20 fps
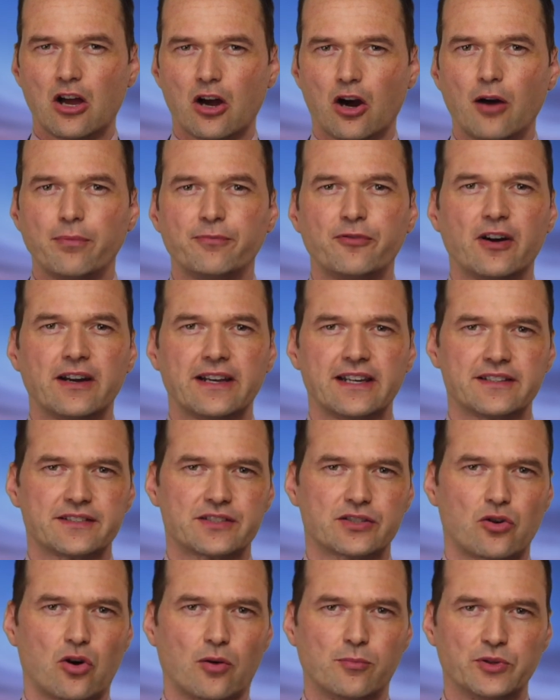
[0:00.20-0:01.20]
Opfer
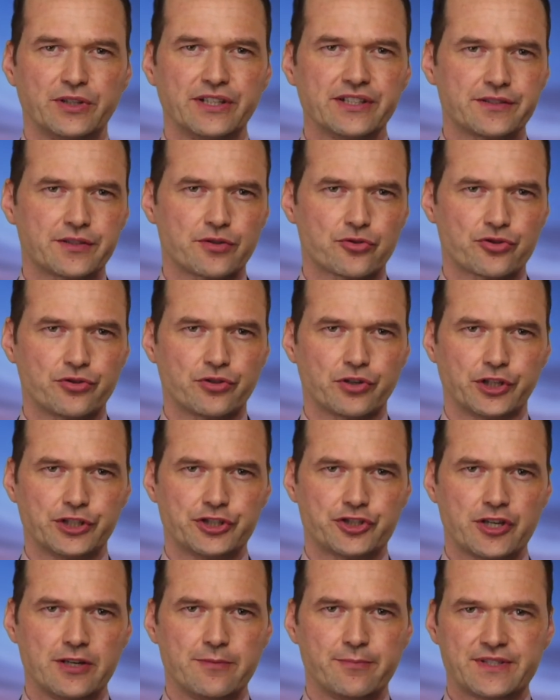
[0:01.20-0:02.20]
des kommunistischen
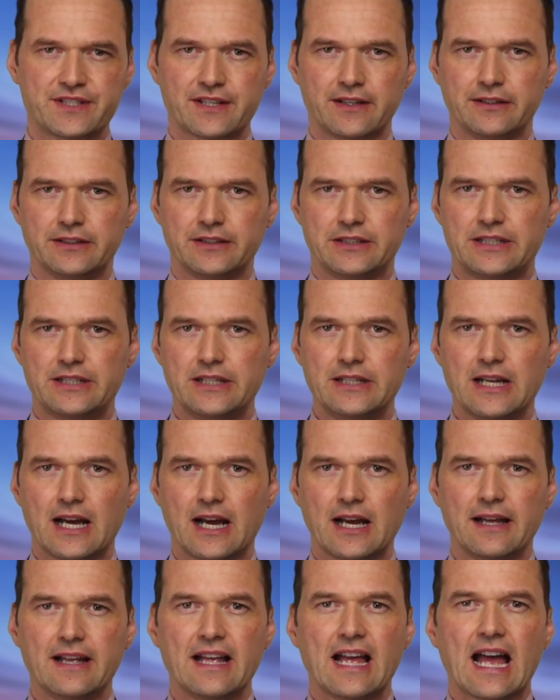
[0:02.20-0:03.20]
Regimes in
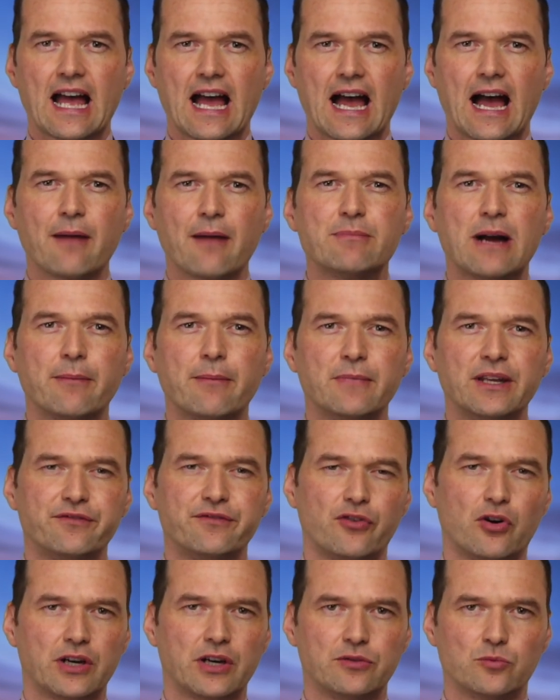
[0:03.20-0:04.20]
China haben am
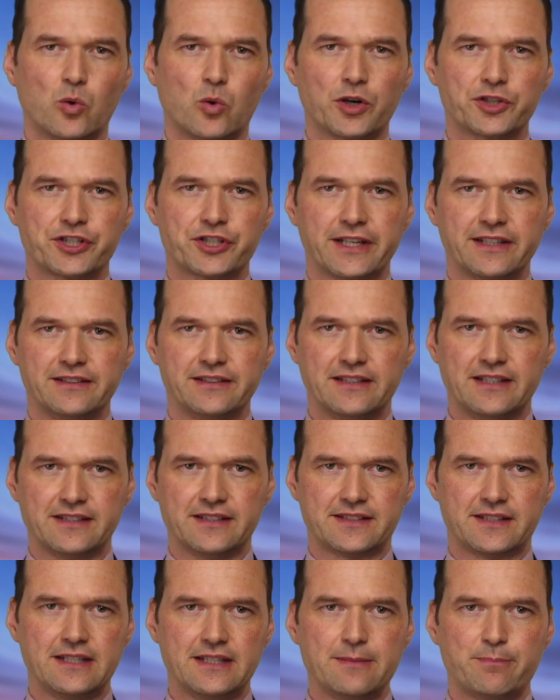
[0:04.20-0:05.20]
Mittwoch in Washington,
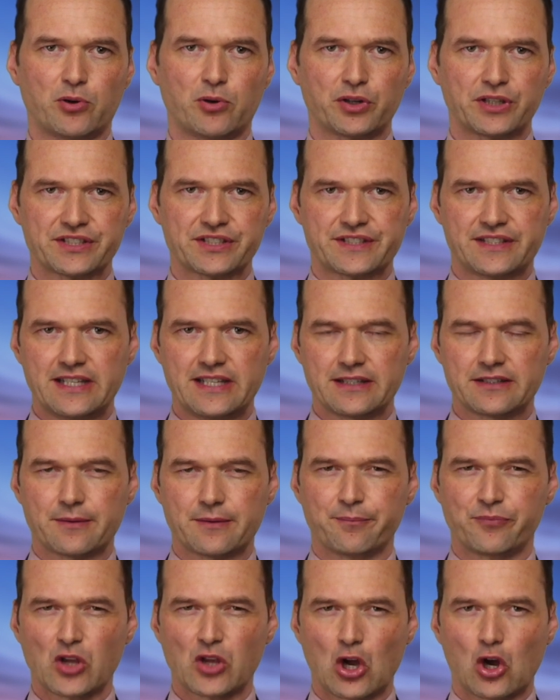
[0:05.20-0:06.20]
D.C. protestiert
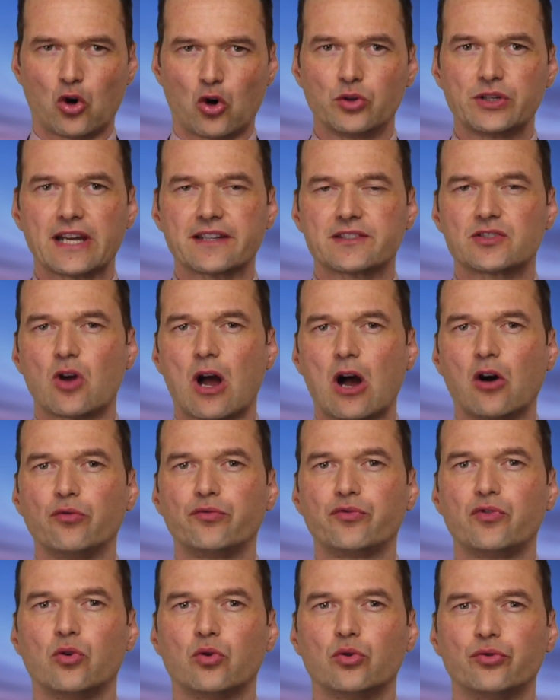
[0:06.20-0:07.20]
und dazu
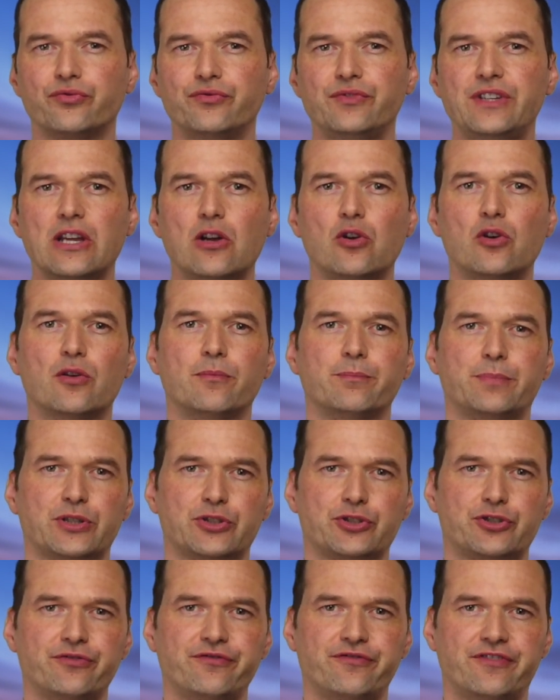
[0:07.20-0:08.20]
aufgerufen, die
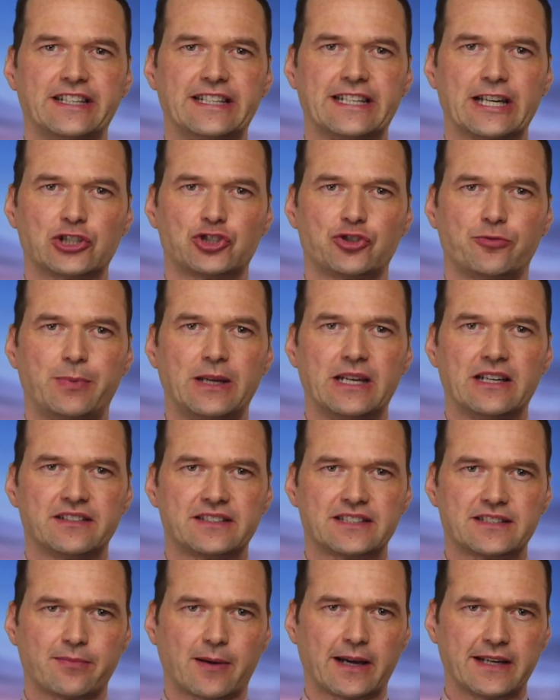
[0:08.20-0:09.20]
Olympischen Winterspiele
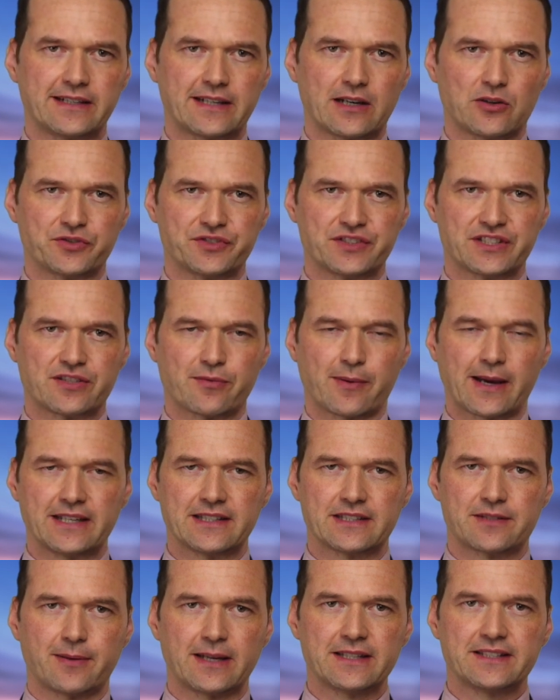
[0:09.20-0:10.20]

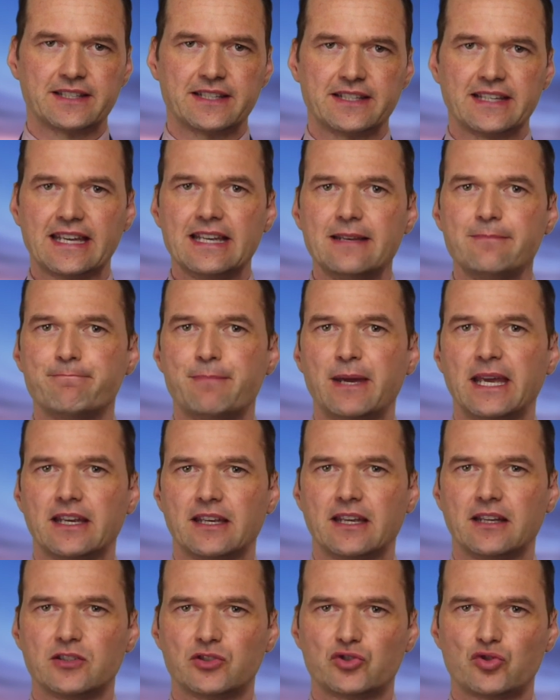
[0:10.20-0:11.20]
2022 in
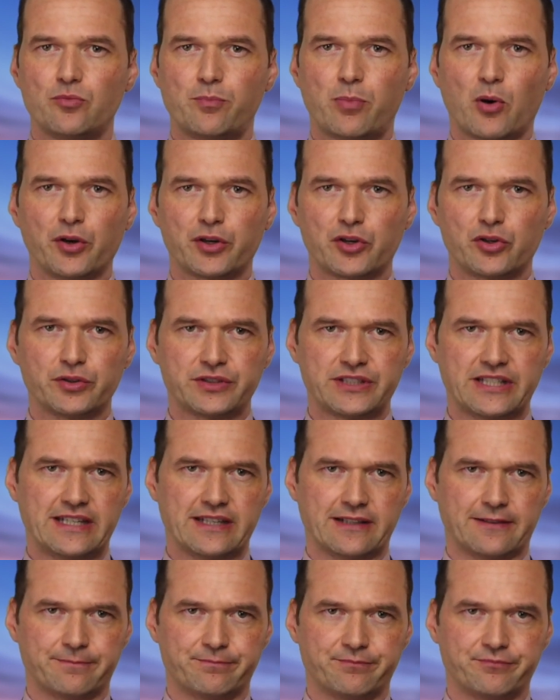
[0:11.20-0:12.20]
Peking zu
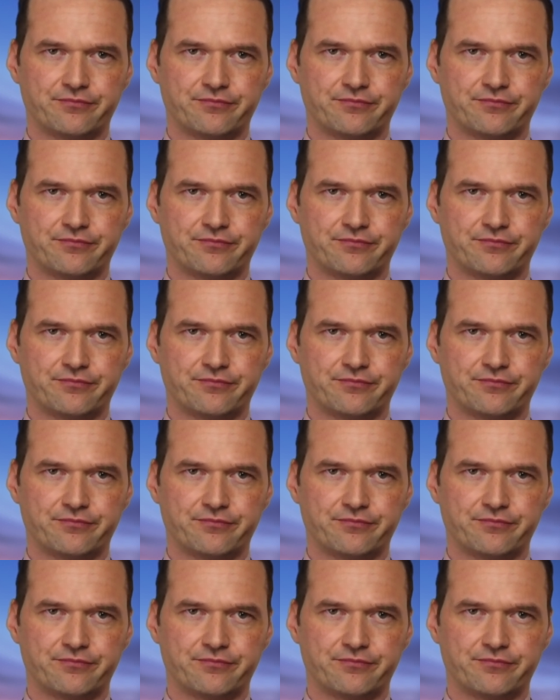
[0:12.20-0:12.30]
boykottieren.